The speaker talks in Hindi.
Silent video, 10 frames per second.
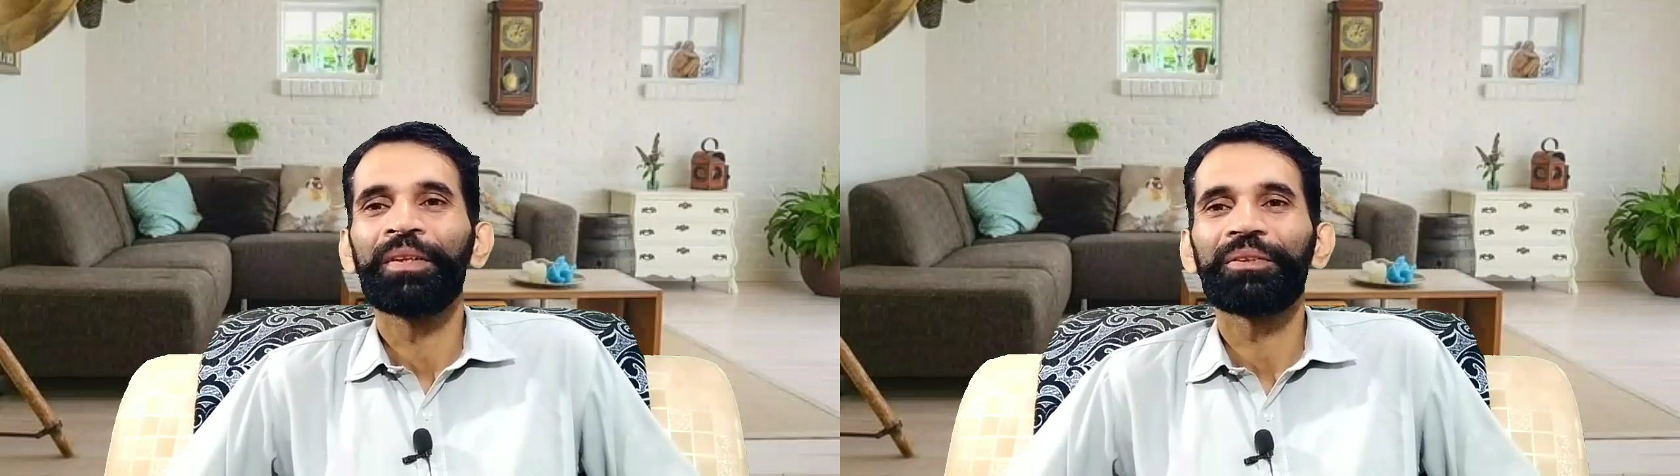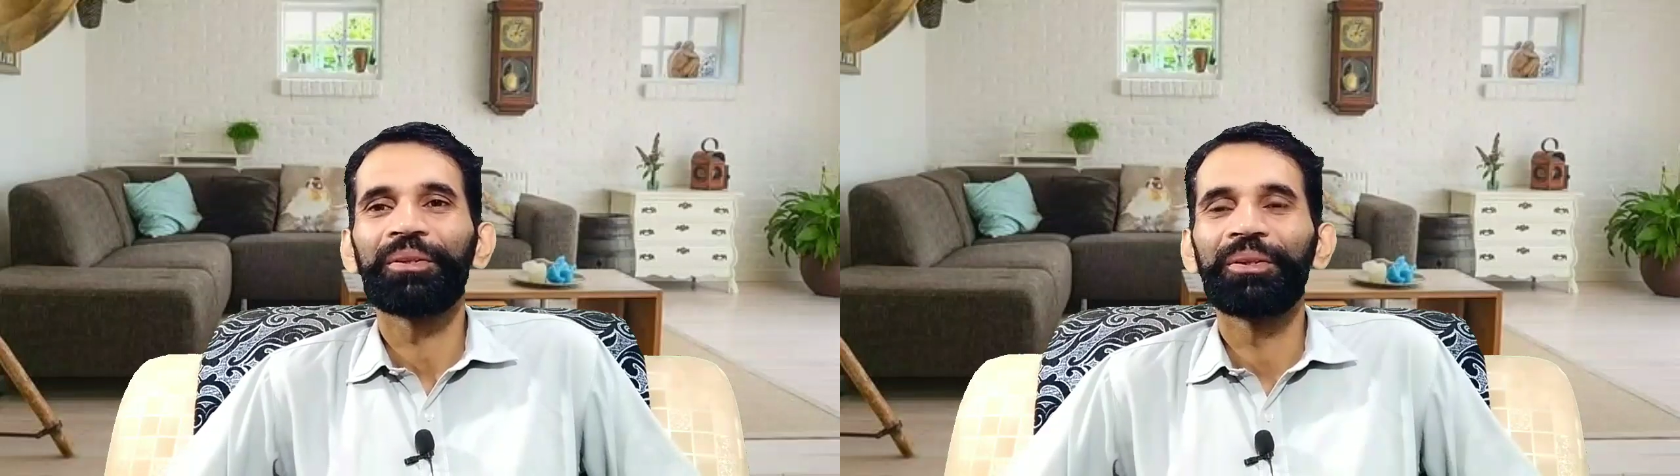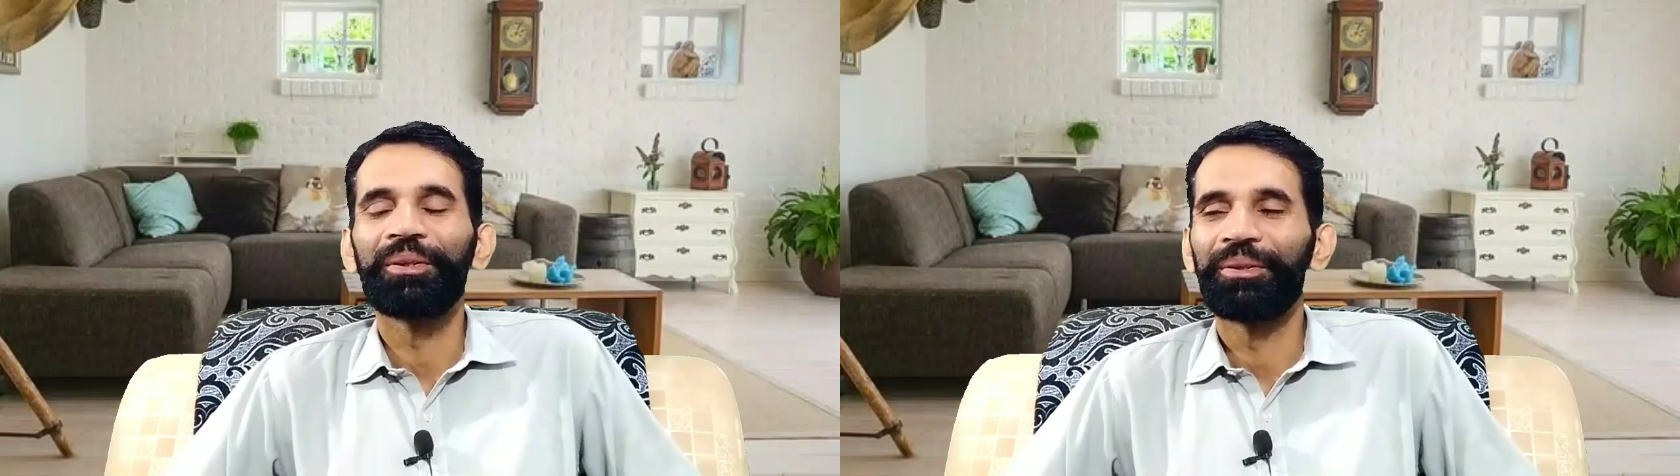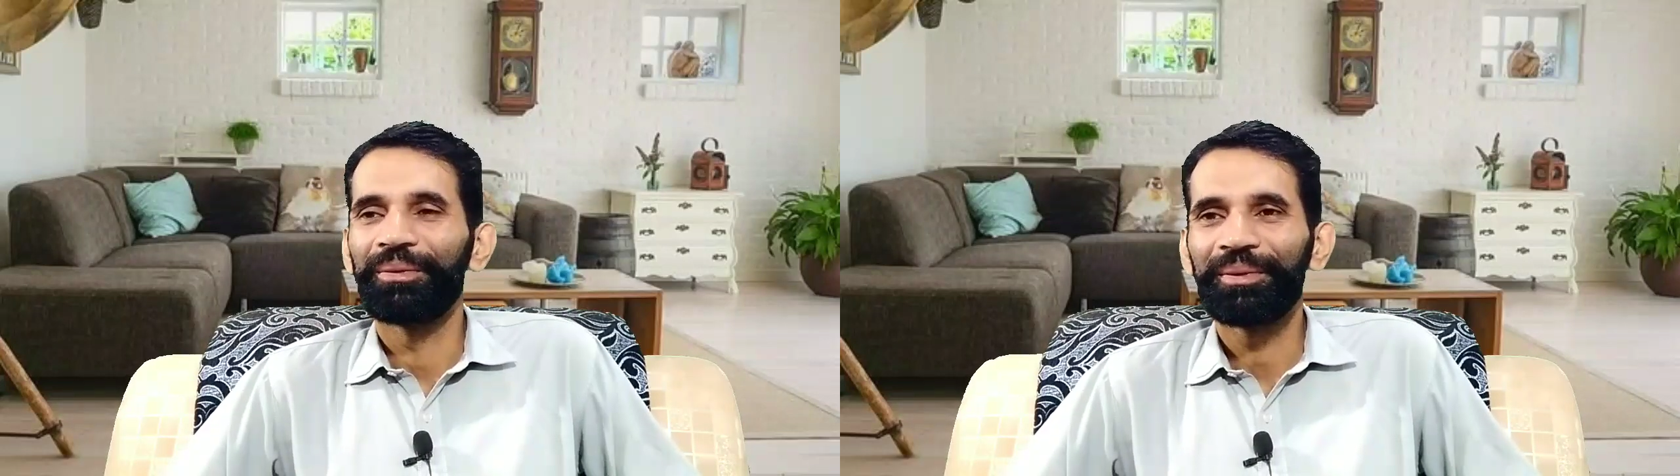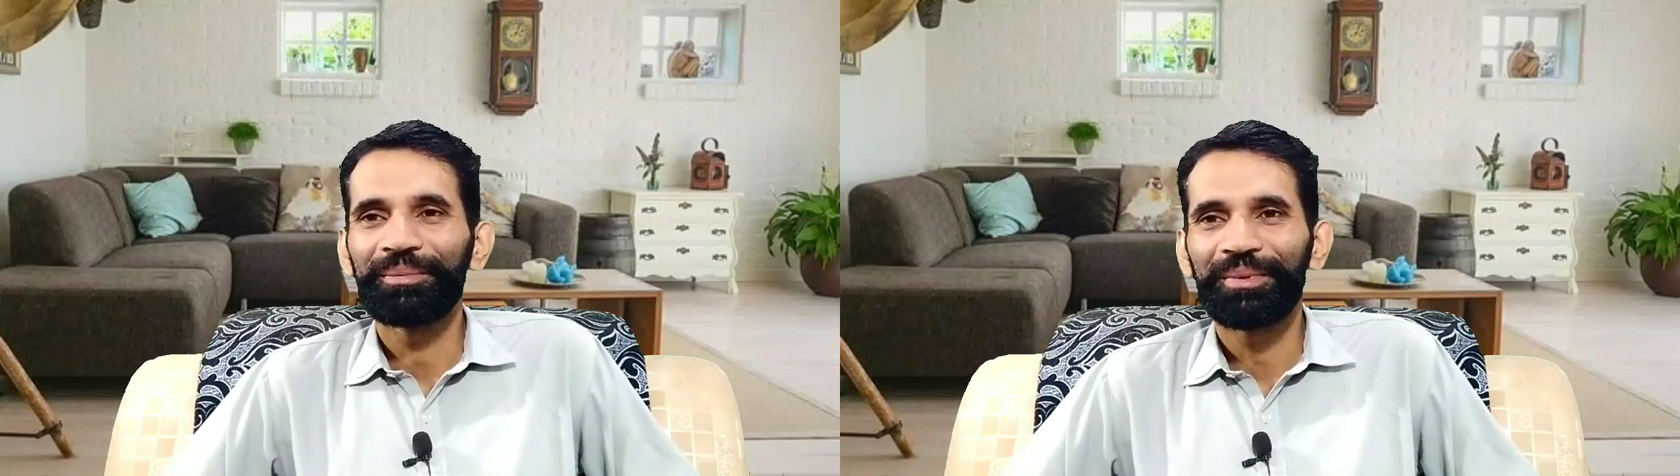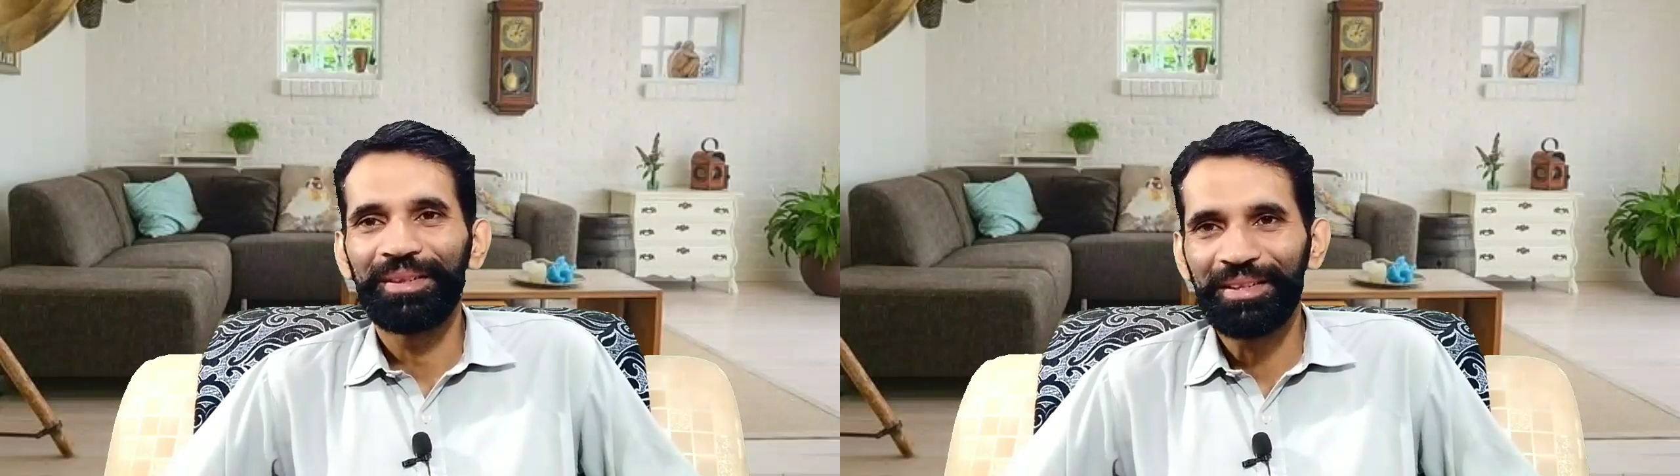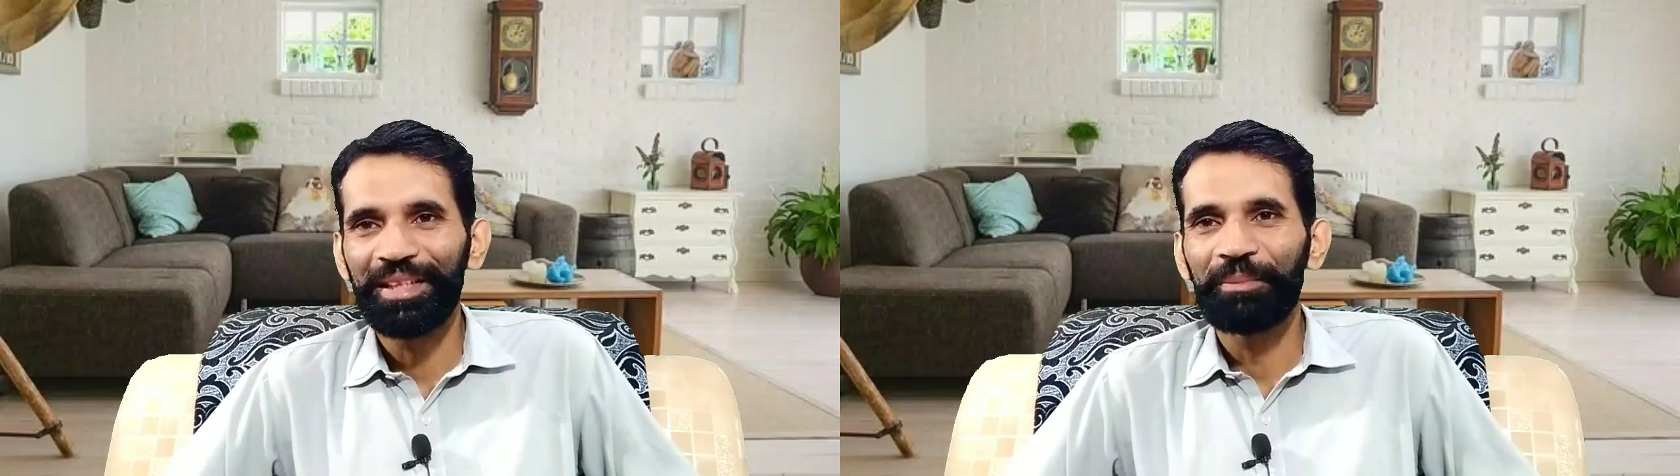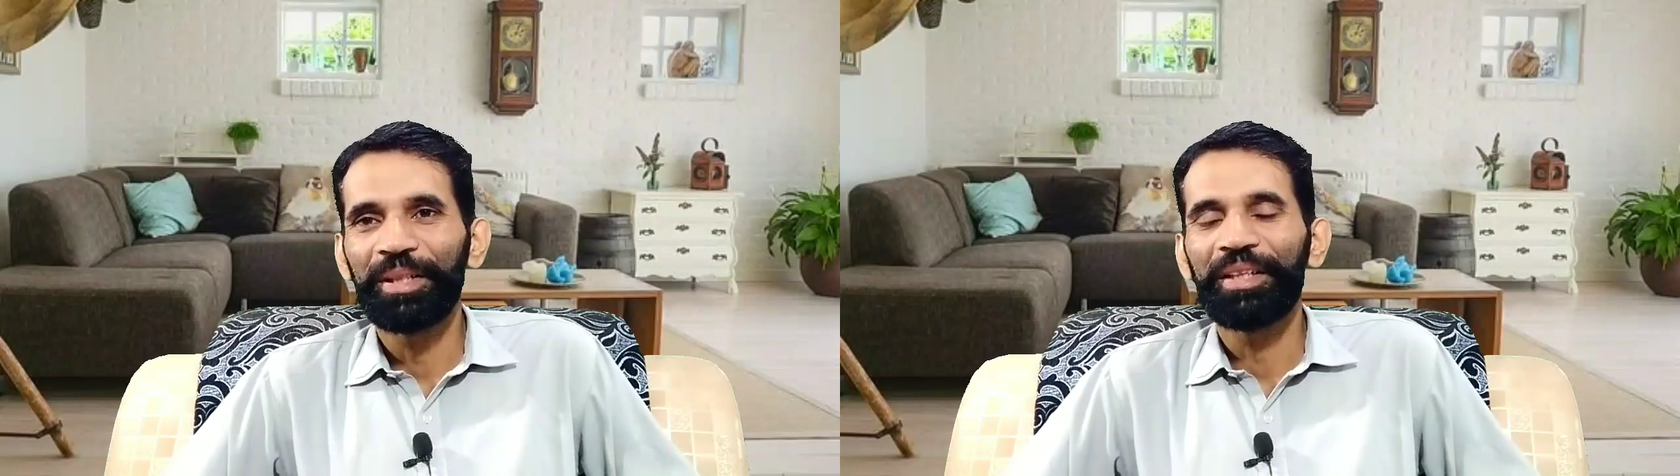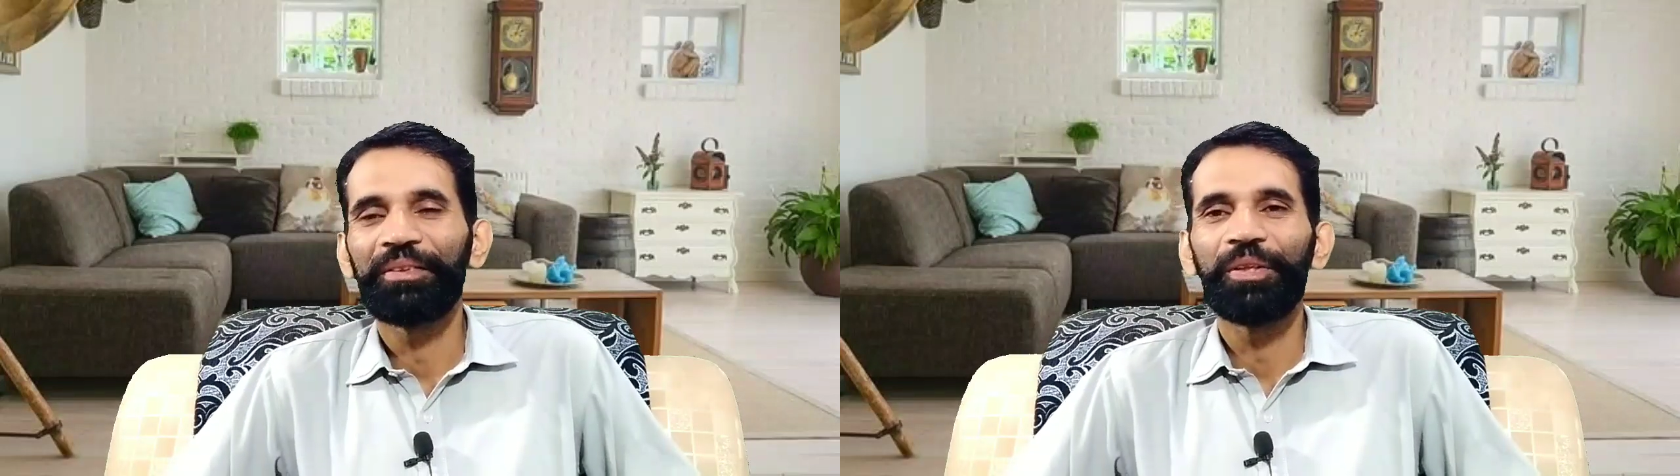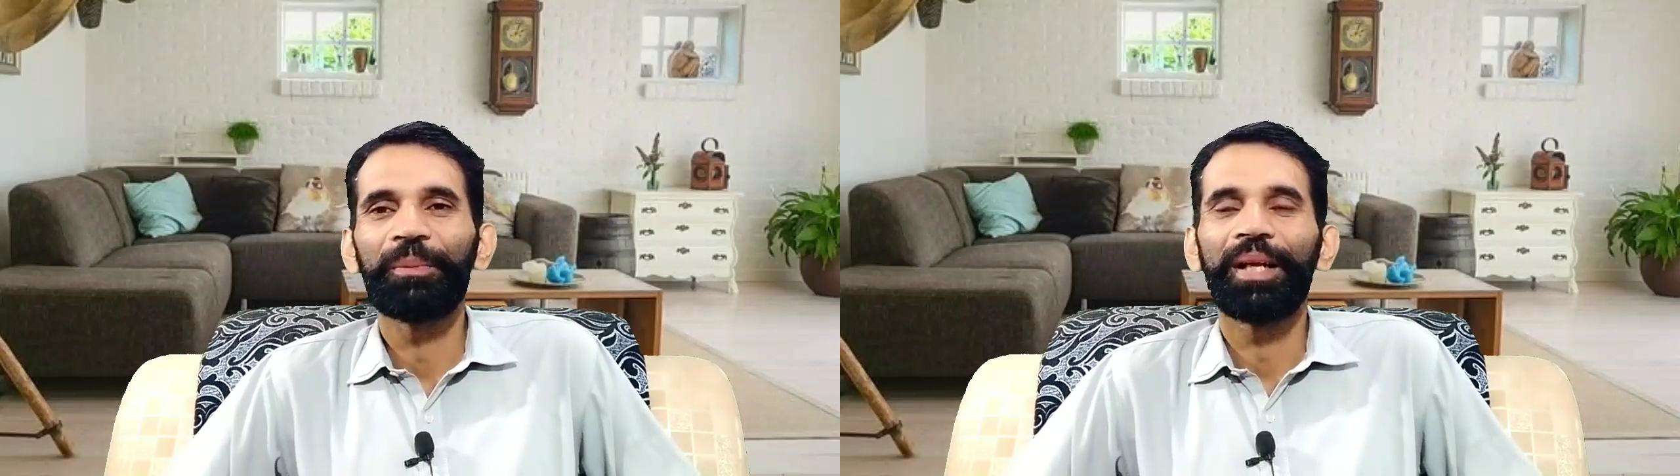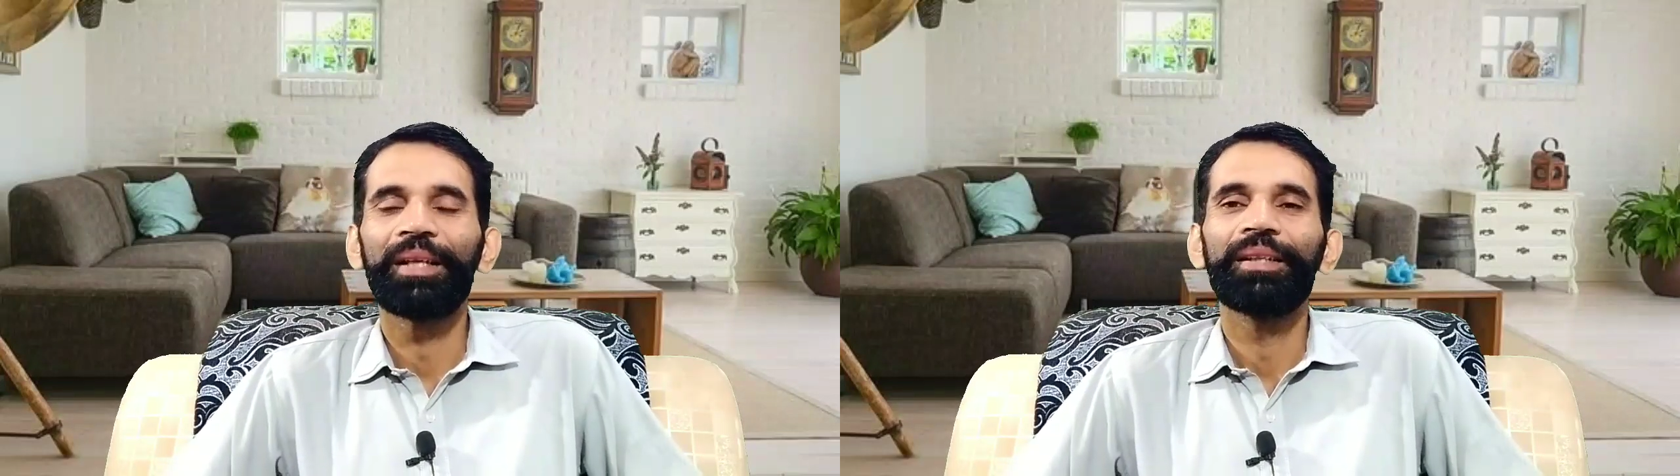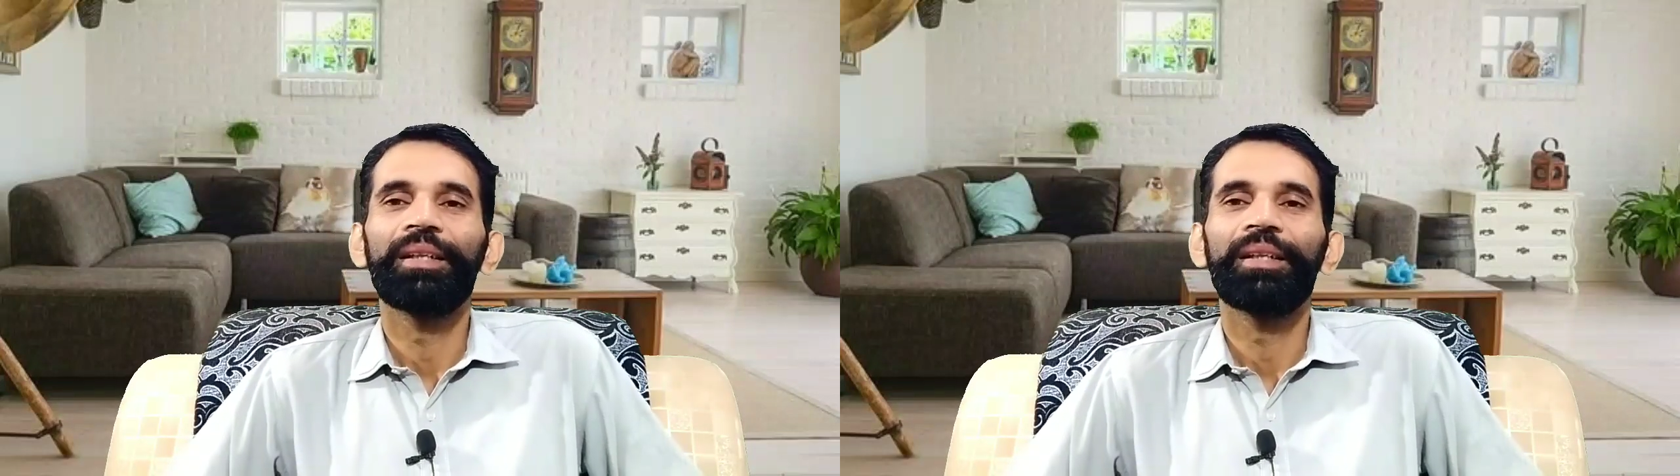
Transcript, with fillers: तो इसलिए मैंने ये वीडियो बनाई